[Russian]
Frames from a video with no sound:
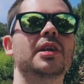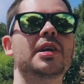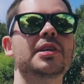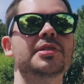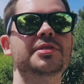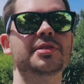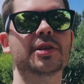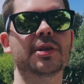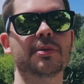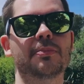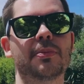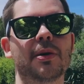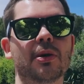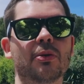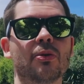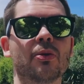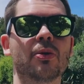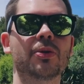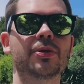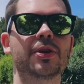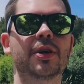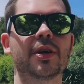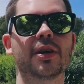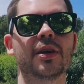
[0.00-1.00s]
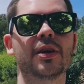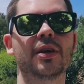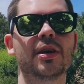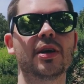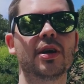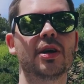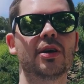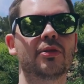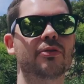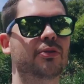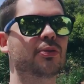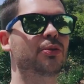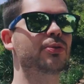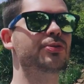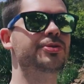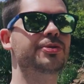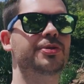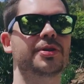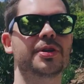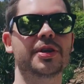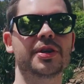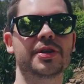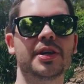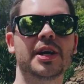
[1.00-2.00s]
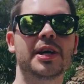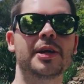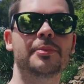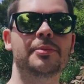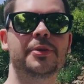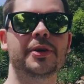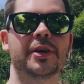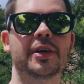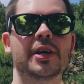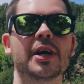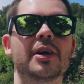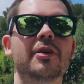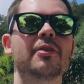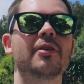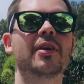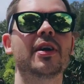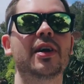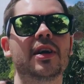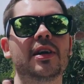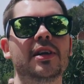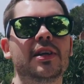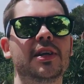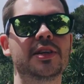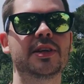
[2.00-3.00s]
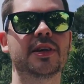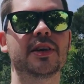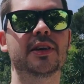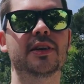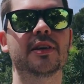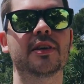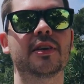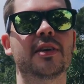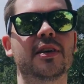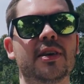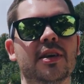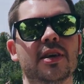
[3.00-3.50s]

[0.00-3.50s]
Классная погода, вкусная еда, береговая линия.